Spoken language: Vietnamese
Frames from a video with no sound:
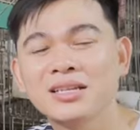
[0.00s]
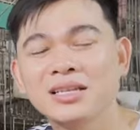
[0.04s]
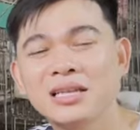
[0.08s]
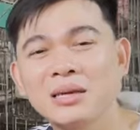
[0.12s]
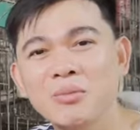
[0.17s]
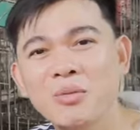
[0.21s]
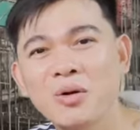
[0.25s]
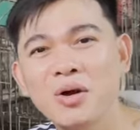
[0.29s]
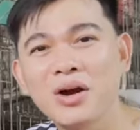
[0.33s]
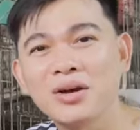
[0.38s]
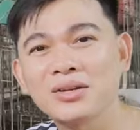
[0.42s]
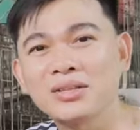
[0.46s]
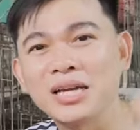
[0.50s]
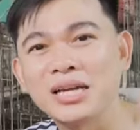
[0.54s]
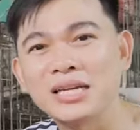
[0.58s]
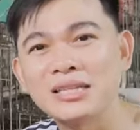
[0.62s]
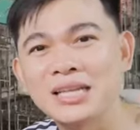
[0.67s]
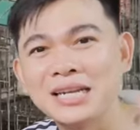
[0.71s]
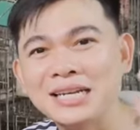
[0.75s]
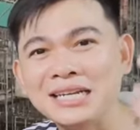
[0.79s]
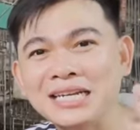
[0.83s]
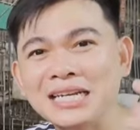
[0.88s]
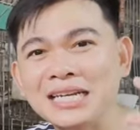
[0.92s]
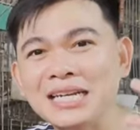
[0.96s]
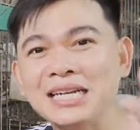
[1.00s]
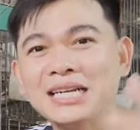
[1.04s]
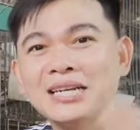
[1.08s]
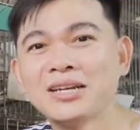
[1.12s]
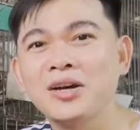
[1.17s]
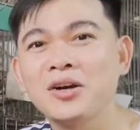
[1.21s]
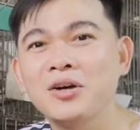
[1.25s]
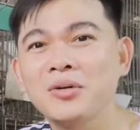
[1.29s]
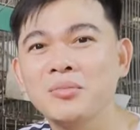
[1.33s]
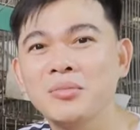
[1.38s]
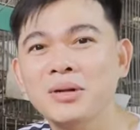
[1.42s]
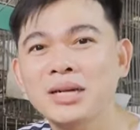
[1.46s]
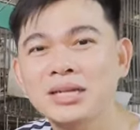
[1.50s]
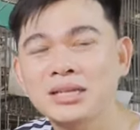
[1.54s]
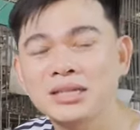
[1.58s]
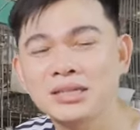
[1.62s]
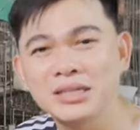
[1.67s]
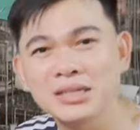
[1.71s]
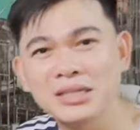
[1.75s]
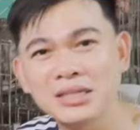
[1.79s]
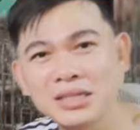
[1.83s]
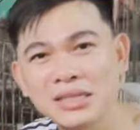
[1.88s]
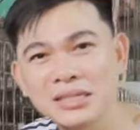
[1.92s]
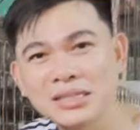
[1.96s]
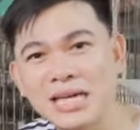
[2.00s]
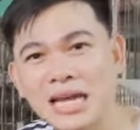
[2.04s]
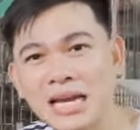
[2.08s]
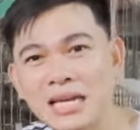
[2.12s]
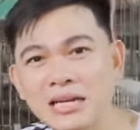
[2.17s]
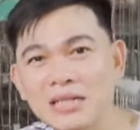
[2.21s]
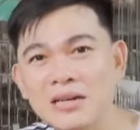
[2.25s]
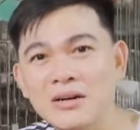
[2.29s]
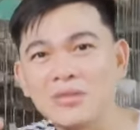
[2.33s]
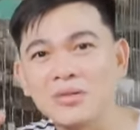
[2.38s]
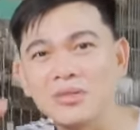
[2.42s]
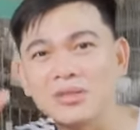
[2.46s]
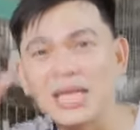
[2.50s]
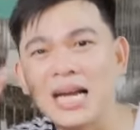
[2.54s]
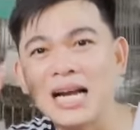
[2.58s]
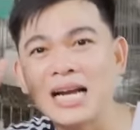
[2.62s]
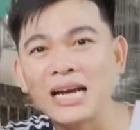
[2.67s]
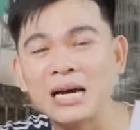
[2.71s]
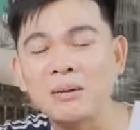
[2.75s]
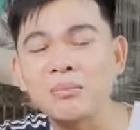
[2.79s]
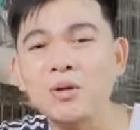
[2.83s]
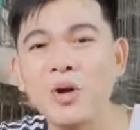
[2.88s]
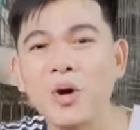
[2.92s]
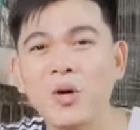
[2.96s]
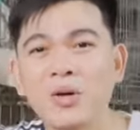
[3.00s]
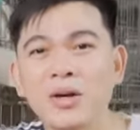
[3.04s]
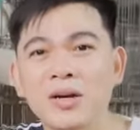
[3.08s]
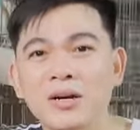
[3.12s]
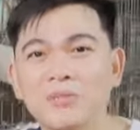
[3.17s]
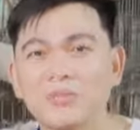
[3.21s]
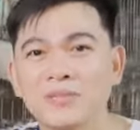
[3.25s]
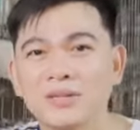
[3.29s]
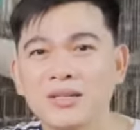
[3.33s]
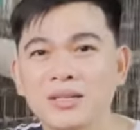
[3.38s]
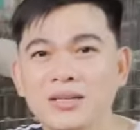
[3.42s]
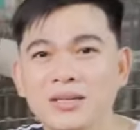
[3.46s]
Thì mọi người có thể tính là nó mình cái sản lượng nó tăng gấp đôi không?